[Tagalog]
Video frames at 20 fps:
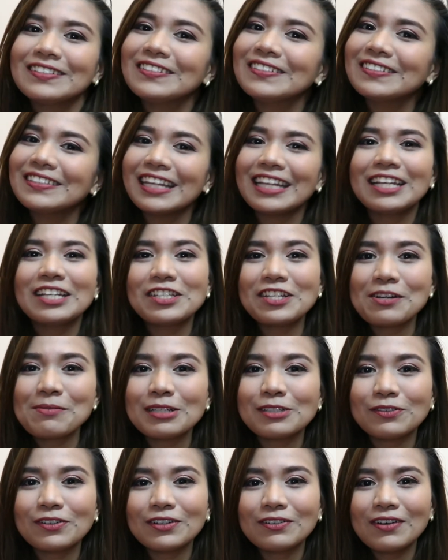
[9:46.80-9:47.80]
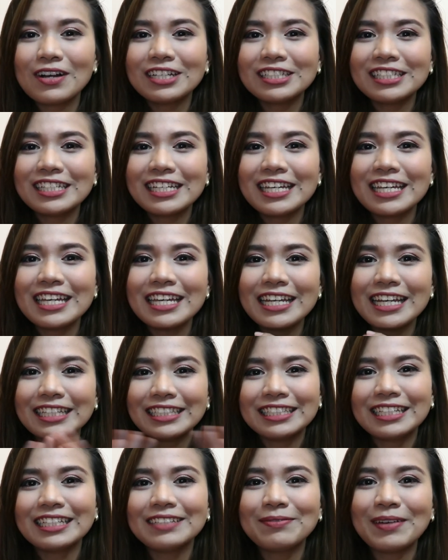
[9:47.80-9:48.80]
So thank you so much for watching.
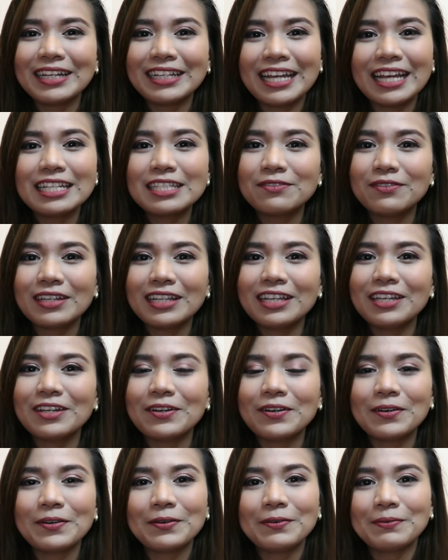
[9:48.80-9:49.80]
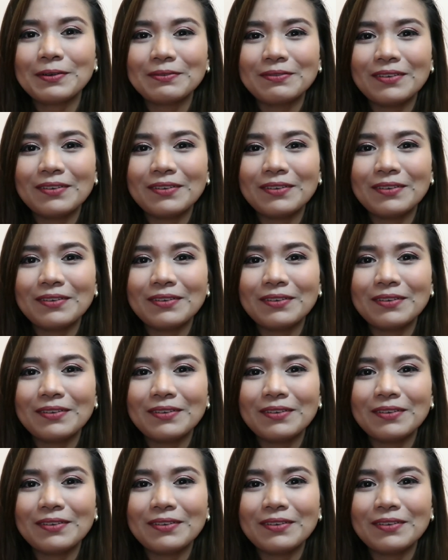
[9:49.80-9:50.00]
Until my next video.